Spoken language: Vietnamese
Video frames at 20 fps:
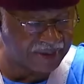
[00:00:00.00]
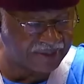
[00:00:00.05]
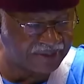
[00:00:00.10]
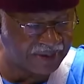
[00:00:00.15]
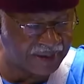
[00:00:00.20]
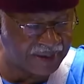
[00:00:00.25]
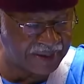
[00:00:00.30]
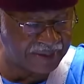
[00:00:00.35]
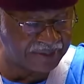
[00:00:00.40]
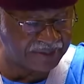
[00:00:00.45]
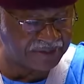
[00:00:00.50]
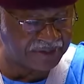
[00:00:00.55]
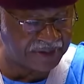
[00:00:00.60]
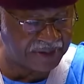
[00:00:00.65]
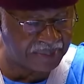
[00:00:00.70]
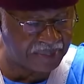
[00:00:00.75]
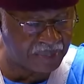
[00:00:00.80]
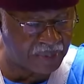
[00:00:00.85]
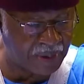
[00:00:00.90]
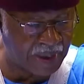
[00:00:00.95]
thông qua văn
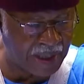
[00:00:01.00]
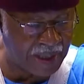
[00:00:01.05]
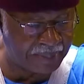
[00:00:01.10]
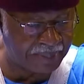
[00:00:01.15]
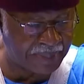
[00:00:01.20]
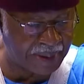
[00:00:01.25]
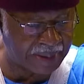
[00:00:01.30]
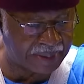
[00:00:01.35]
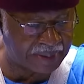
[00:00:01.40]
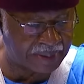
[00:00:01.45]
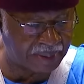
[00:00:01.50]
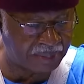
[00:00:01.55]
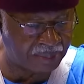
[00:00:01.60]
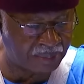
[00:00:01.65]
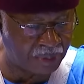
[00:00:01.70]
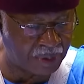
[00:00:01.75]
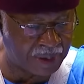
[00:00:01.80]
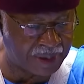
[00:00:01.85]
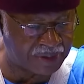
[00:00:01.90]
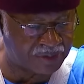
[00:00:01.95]
kiện vì tương lai,
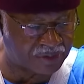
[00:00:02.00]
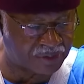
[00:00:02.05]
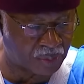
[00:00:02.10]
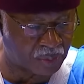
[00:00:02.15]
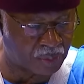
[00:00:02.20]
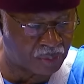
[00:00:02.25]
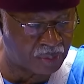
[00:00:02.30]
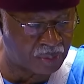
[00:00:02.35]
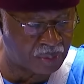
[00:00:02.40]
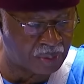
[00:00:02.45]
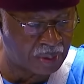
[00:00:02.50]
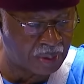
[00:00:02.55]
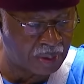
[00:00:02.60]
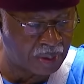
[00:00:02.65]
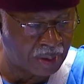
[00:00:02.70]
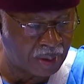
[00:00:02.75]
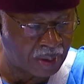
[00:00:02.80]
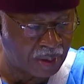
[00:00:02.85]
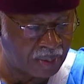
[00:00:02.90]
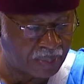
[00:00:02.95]
văn kiện số
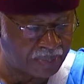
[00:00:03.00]
toàn